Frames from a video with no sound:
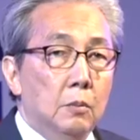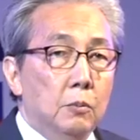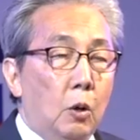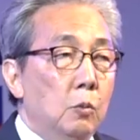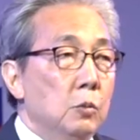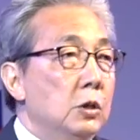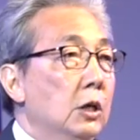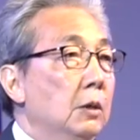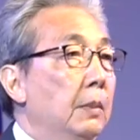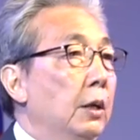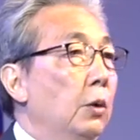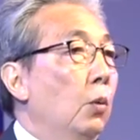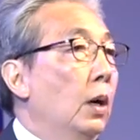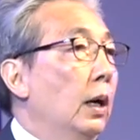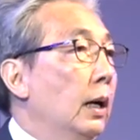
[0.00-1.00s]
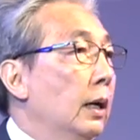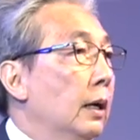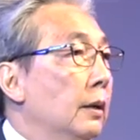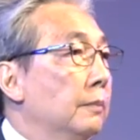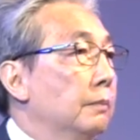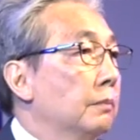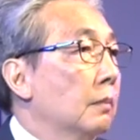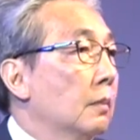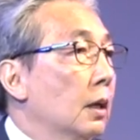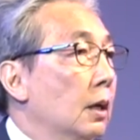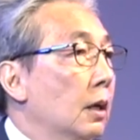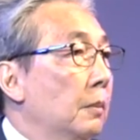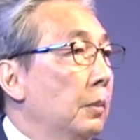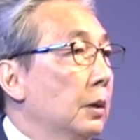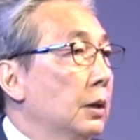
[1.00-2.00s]
ผมเชื่อมั่นว่า
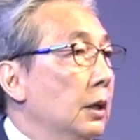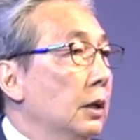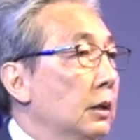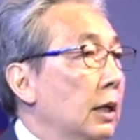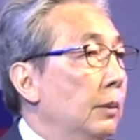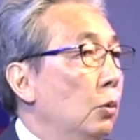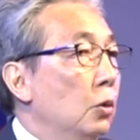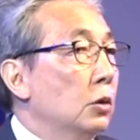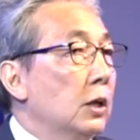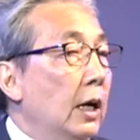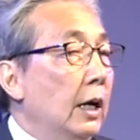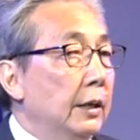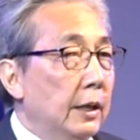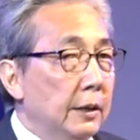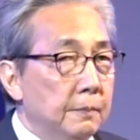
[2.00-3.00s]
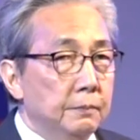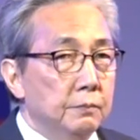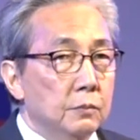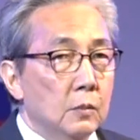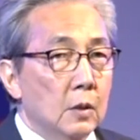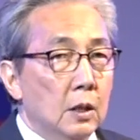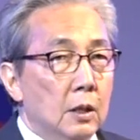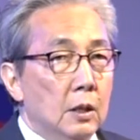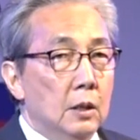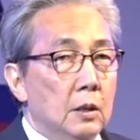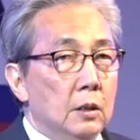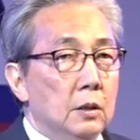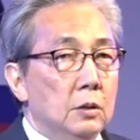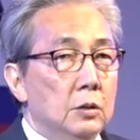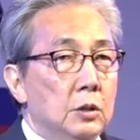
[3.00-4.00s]
ประเทศกัมพูชานั้น
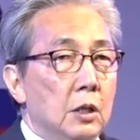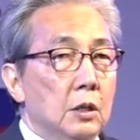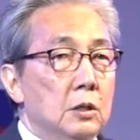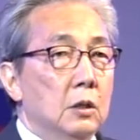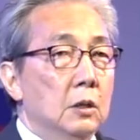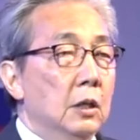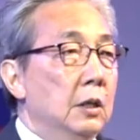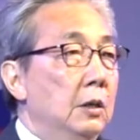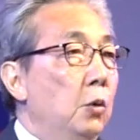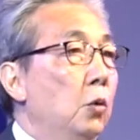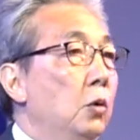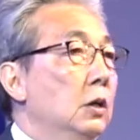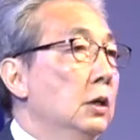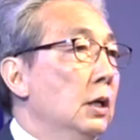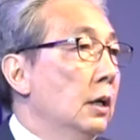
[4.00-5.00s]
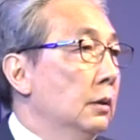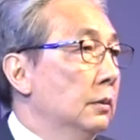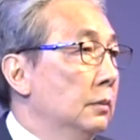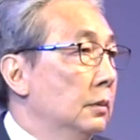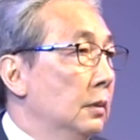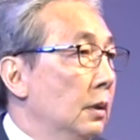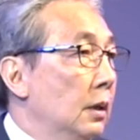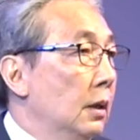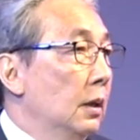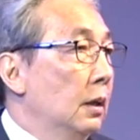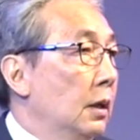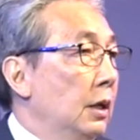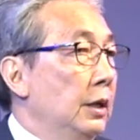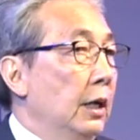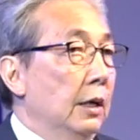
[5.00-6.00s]
จะเจริญรุ่งเรือง
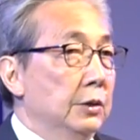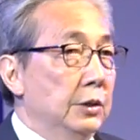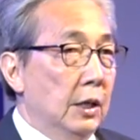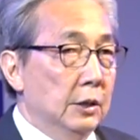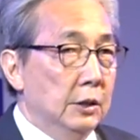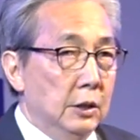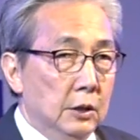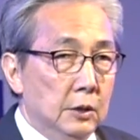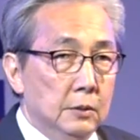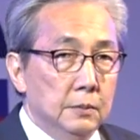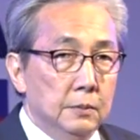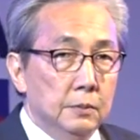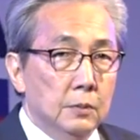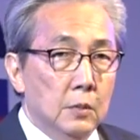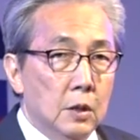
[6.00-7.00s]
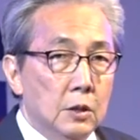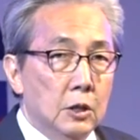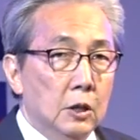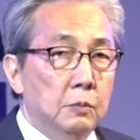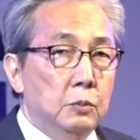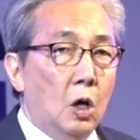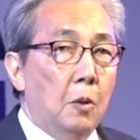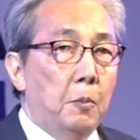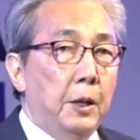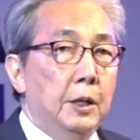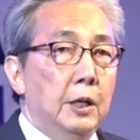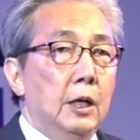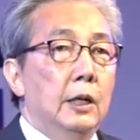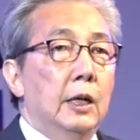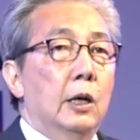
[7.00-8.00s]
ได้อย่างยั่งยืนสืบต่อไป
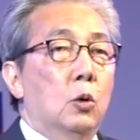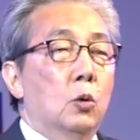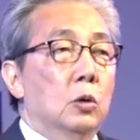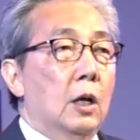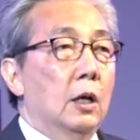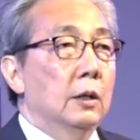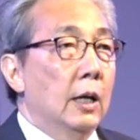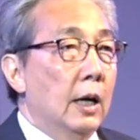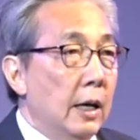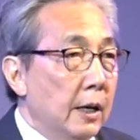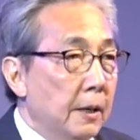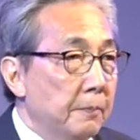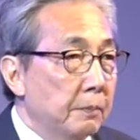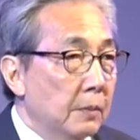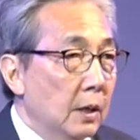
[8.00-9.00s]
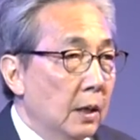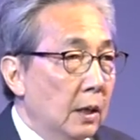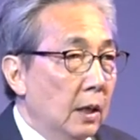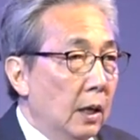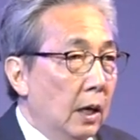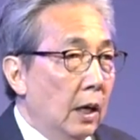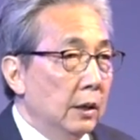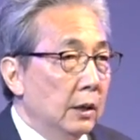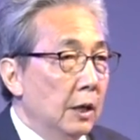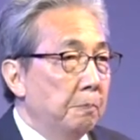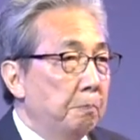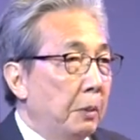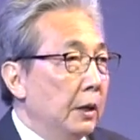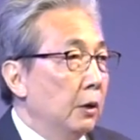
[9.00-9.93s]
ในอนาคตข้างหน้า อันนั้นเป็